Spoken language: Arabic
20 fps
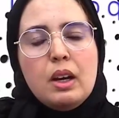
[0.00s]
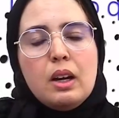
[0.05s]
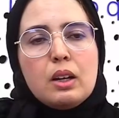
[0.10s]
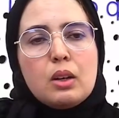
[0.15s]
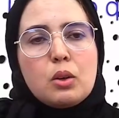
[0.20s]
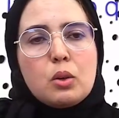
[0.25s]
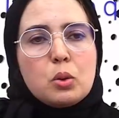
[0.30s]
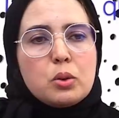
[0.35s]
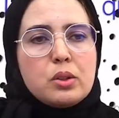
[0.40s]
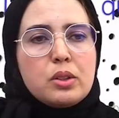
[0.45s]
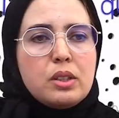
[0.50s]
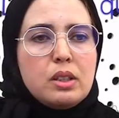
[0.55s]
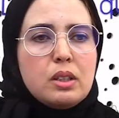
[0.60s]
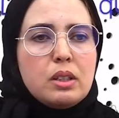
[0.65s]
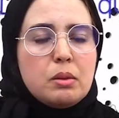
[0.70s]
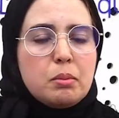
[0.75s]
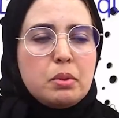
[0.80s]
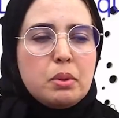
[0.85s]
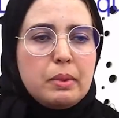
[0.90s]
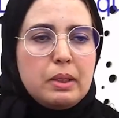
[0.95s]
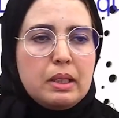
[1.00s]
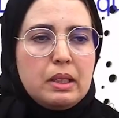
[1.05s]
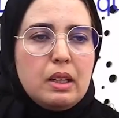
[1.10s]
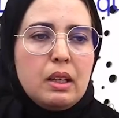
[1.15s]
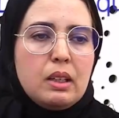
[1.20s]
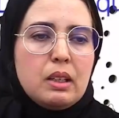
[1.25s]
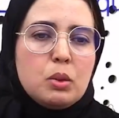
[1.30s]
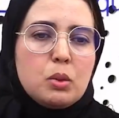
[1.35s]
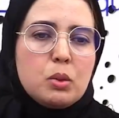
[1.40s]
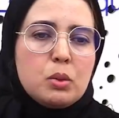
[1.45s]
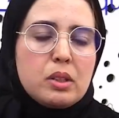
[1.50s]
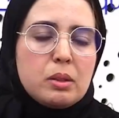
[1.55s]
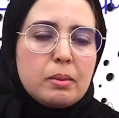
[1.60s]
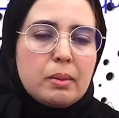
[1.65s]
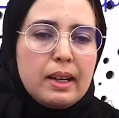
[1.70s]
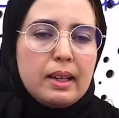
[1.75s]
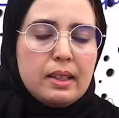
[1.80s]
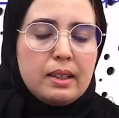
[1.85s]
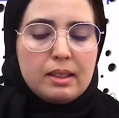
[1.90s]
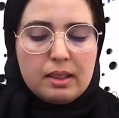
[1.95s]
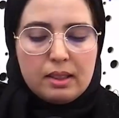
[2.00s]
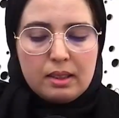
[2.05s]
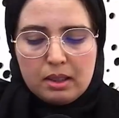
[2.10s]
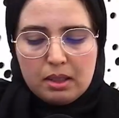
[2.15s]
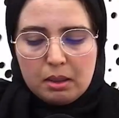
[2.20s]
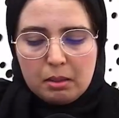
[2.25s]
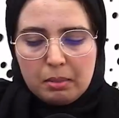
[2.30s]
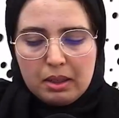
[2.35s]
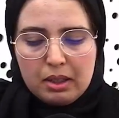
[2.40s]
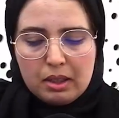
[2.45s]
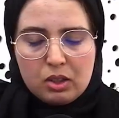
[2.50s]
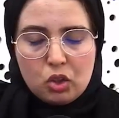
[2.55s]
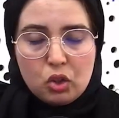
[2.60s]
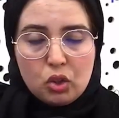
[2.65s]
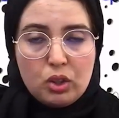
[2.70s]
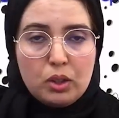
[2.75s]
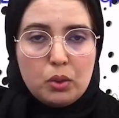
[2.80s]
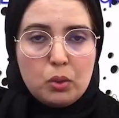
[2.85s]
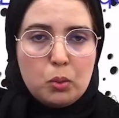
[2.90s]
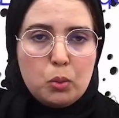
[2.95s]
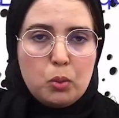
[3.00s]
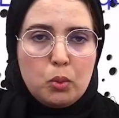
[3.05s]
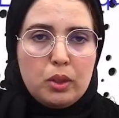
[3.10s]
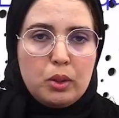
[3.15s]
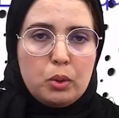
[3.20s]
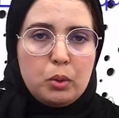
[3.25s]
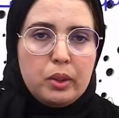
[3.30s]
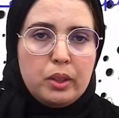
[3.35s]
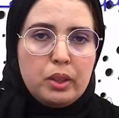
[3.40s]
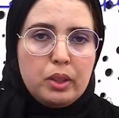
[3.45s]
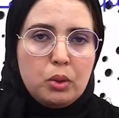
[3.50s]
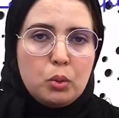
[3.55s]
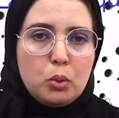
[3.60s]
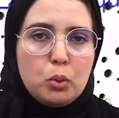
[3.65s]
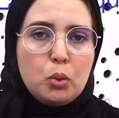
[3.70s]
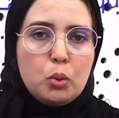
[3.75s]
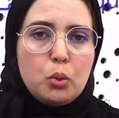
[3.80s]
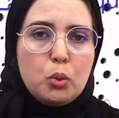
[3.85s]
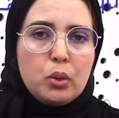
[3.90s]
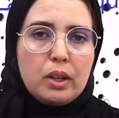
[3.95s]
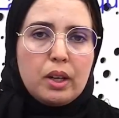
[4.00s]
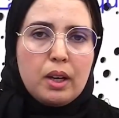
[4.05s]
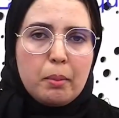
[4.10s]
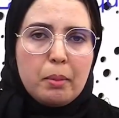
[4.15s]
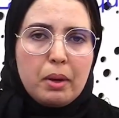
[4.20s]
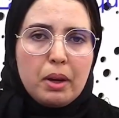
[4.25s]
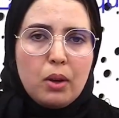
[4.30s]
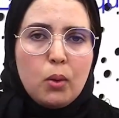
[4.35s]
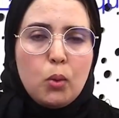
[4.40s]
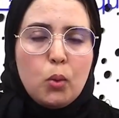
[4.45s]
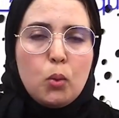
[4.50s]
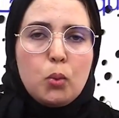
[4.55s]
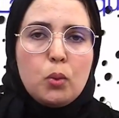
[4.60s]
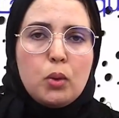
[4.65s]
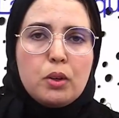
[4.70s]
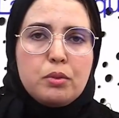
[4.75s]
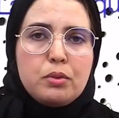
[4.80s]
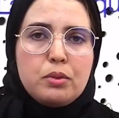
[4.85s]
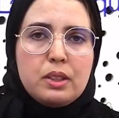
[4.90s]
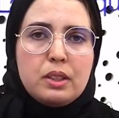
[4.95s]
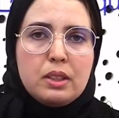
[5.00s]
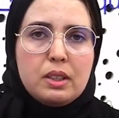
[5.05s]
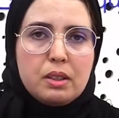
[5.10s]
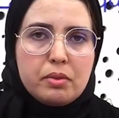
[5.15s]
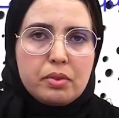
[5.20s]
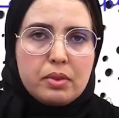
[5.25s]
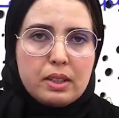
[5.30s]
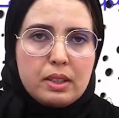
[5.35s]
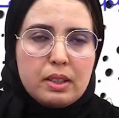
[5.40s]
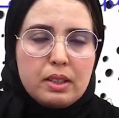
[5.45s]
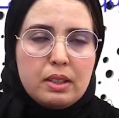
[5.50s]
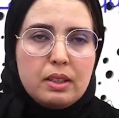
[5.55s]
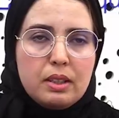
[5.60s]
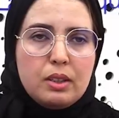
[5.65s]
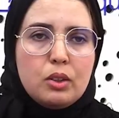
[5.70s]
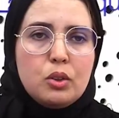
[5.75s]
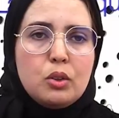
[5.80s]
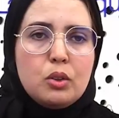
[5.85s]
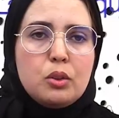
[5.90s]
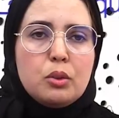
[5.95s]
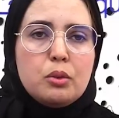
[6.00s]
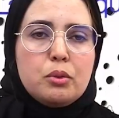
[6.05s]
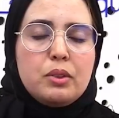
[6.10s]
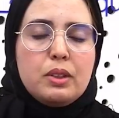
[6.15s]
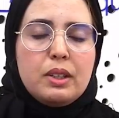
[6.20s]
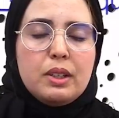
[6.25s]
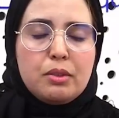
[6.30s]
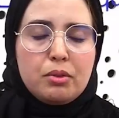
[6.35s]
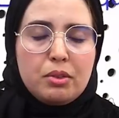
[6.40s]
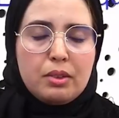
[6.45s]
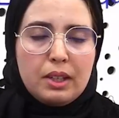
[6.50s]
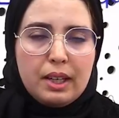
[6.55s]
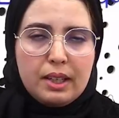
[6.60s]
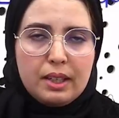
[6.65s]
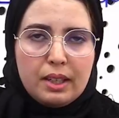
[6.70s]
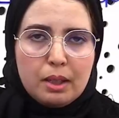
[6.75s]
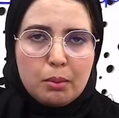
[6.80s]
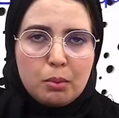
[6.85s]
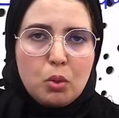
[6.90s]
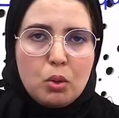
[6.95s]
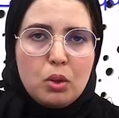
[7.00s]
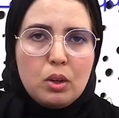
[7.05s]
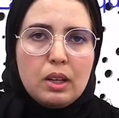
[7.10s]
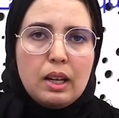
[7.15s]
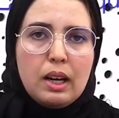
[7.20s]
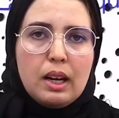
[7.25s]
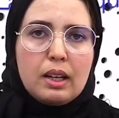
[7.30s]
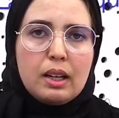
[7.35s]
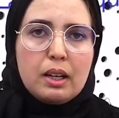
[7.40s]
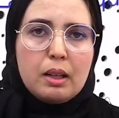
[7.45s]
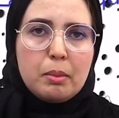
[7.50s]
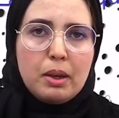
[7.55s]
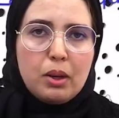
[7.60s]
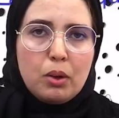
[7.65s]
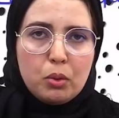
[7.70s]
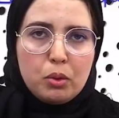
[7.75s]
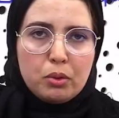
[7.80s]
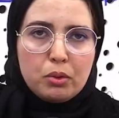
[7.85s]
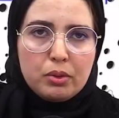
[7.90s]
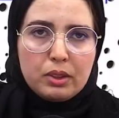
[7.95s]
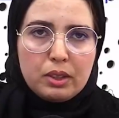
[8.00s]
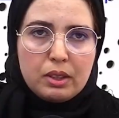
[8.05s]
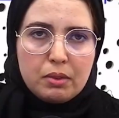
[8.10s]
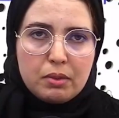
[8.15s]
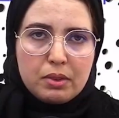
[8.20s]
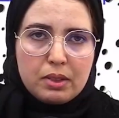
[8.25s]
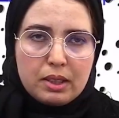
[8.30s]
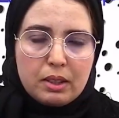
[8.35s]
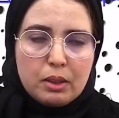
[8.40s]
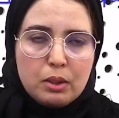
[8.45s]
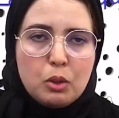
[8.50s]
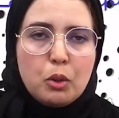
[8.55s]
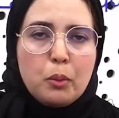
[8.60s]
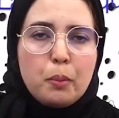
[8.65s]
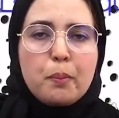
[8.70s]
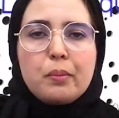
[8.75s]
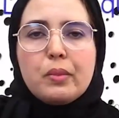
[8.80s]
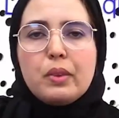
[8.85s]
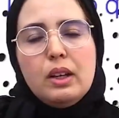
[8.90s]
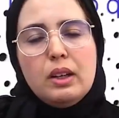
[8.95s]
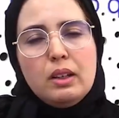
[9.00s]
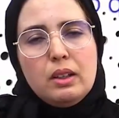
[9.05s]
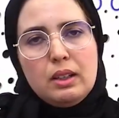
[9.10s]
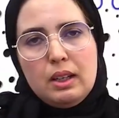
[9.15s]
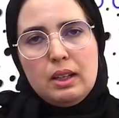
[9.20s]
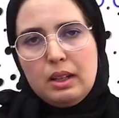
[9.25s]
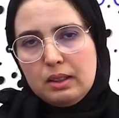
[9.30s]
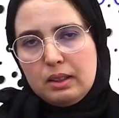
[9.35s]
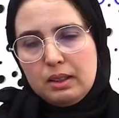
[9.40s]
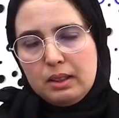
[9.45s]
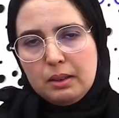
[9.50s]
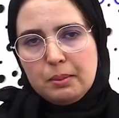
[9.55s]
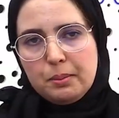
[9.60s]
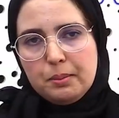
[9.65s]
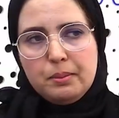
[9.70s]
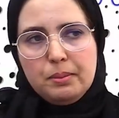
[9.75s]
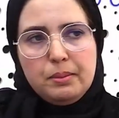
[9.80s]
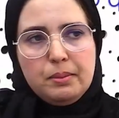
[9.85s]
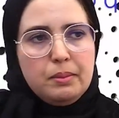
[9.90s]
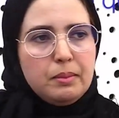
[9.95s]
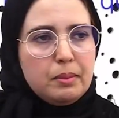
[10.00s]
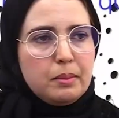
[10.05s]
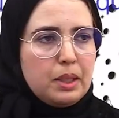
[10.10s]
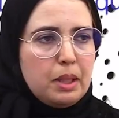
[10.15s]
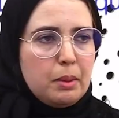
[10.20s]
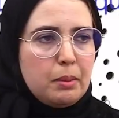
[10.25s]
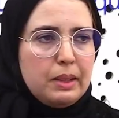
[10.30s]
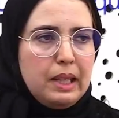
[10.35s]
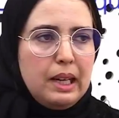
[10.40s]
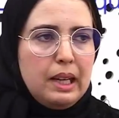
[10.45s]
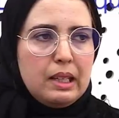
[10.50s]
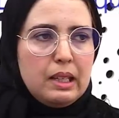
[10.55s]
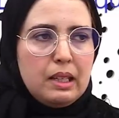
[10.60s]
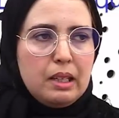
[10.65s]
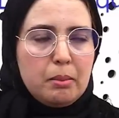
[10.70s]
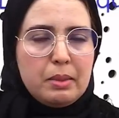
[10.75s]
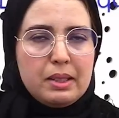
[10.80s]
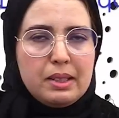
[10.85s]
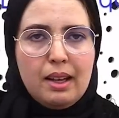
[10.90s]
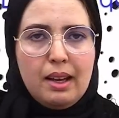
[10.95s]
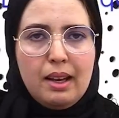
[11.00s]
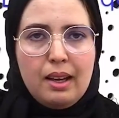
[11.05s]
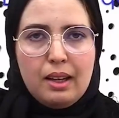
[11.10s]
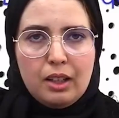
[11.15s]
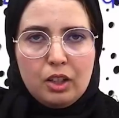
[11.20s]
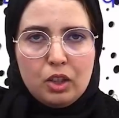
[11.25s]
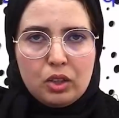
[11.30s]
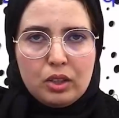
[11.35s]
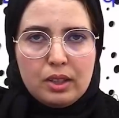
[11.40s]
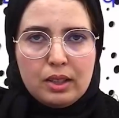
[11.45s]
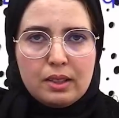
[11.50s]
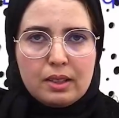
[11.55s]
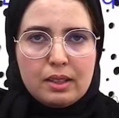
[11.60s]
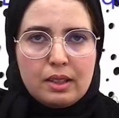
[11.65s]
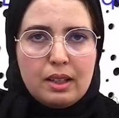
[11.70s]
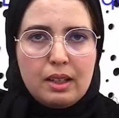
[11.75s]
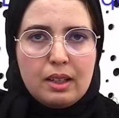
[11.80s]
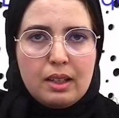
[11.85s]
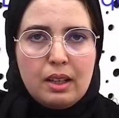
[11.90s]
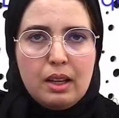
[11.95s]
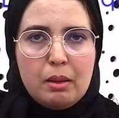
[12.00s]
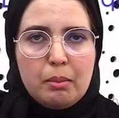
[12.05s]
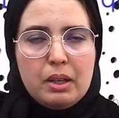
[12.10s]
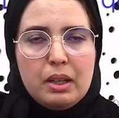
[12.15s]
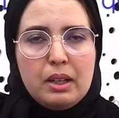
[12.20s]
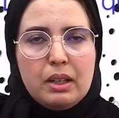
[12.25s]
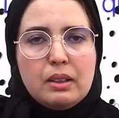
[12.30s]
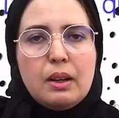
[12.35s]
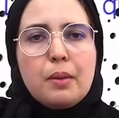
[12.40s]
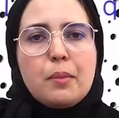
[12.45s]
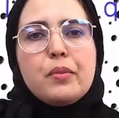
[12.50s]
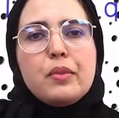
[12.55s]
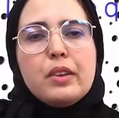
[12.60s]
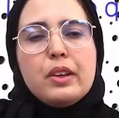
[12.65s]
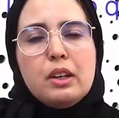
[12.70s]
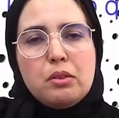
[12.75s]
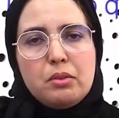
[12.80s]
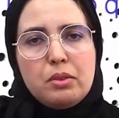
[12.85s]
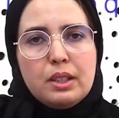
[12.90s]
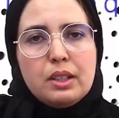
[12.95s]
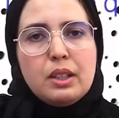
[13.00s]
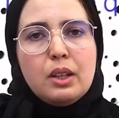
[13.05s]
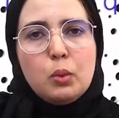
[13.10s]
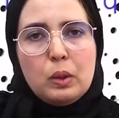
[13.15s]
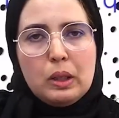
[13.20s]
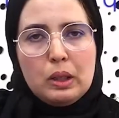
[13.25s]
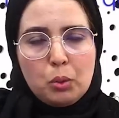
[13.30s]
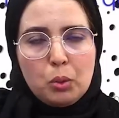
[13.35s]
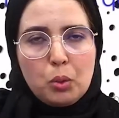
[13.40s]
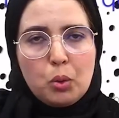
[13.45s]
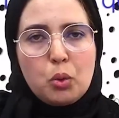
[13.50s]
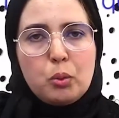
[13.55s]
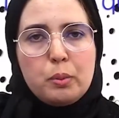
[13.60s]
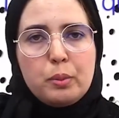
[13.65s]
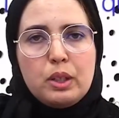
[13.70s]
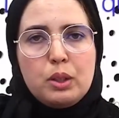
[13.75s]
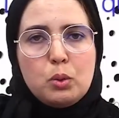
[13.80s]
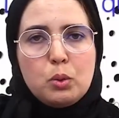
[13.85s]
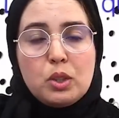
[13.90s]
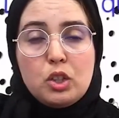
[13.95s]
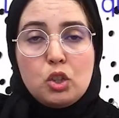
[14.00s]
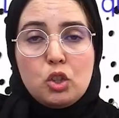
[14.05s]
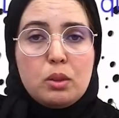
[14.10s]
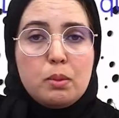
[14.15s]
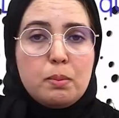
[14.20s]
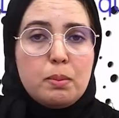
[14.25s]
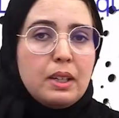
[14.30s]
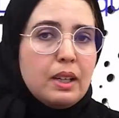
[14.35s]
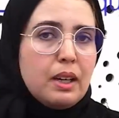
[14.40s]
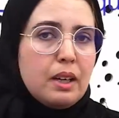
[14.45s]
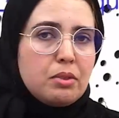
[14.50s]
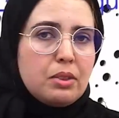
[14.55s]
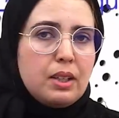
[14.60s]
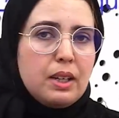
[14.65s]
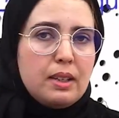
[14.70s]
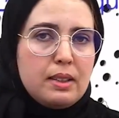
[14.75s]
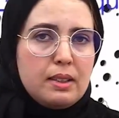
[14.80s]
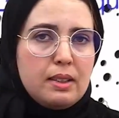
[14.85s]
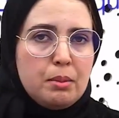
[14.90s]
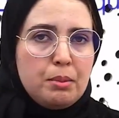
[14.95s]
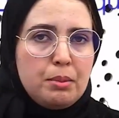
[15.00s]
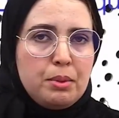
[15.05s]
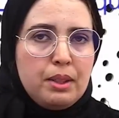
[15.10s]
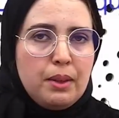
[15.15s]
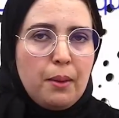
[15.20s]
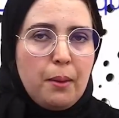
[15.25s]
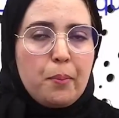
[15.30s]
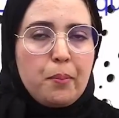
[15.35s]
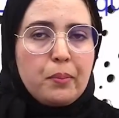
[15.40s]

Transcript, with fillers: الروتين بمعنى انه تبقى انسان تيمارس شيء ويعيده كما هو في نفس اليوم في, في الايام كلها كما هو في نفس اليوم هذا بطبيعه الحال ما صححش الانسان هذا الامر هذا فانه يضر به وتجلب له افكار سلبيه